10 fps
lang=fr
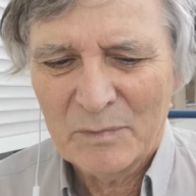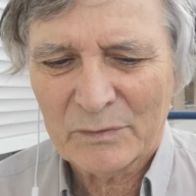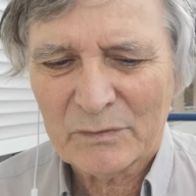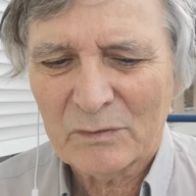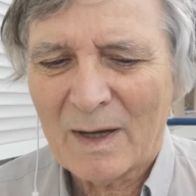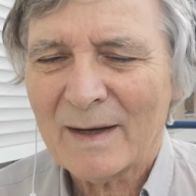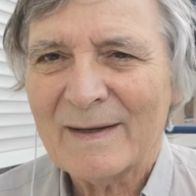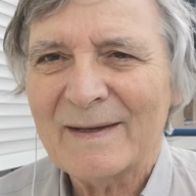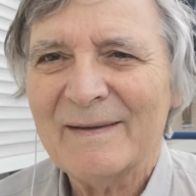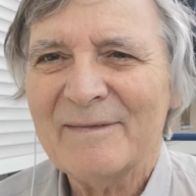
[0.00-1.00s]
bonsoir
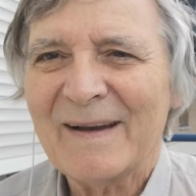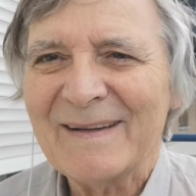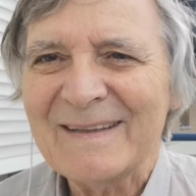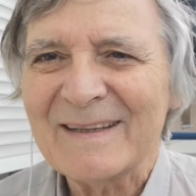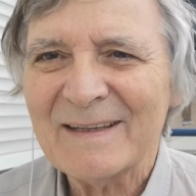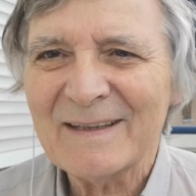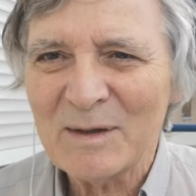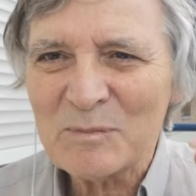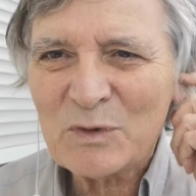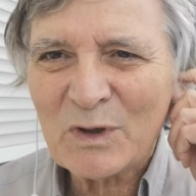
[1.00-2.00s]
les Valkyries de
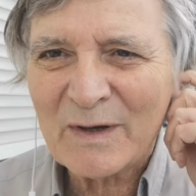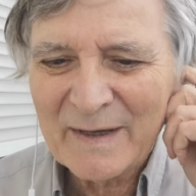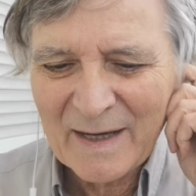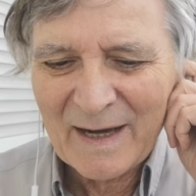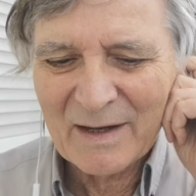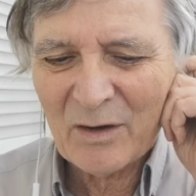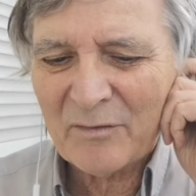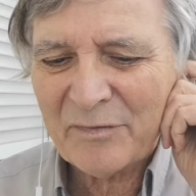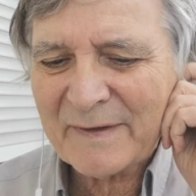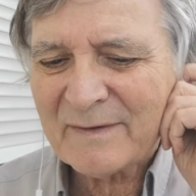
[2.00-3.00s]
l'amour. Alors
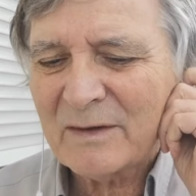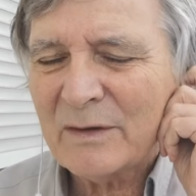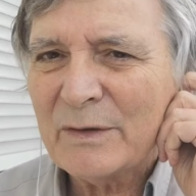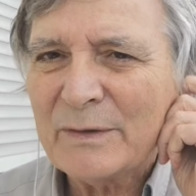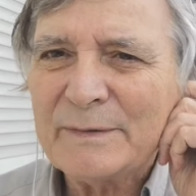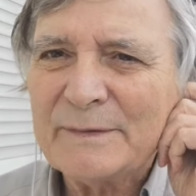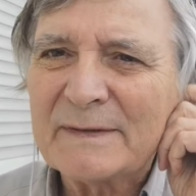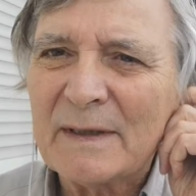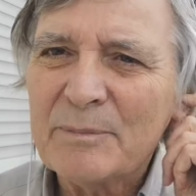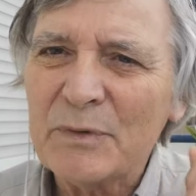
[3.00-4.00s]
en fait, euh,
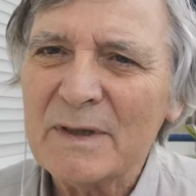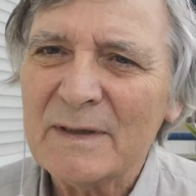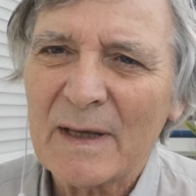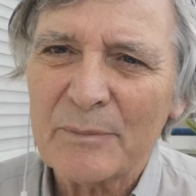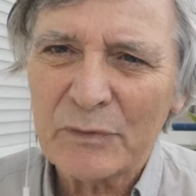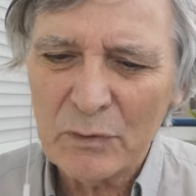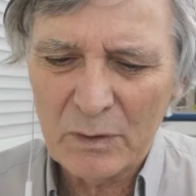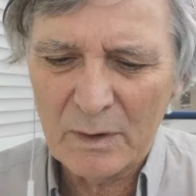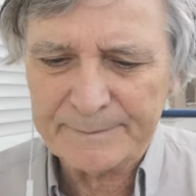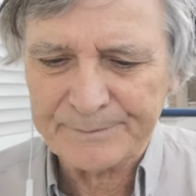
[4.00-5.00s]
cette petite
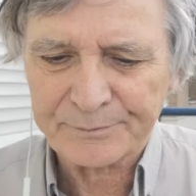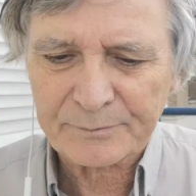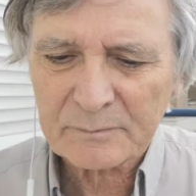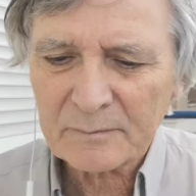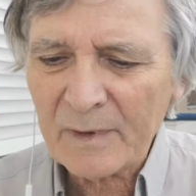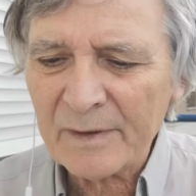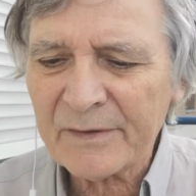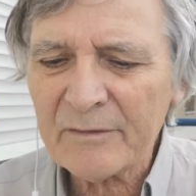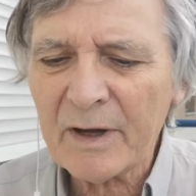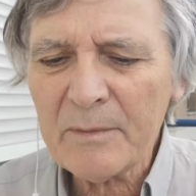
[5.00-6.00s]
capsule,
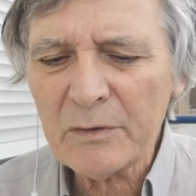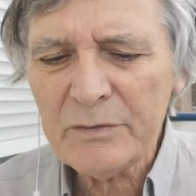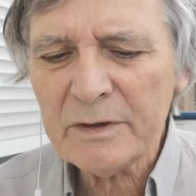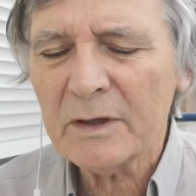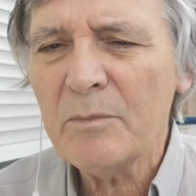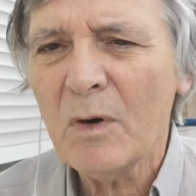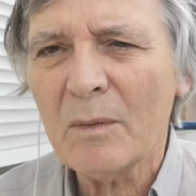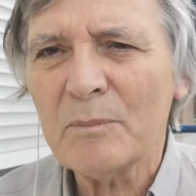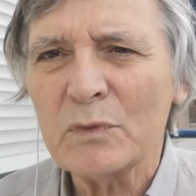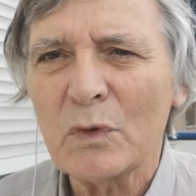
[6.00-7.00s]
c'est vraiment
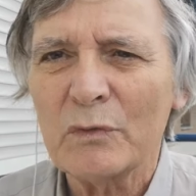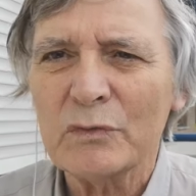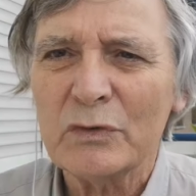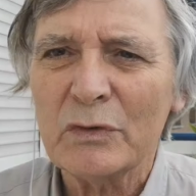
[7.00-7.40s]
uniquement pour vous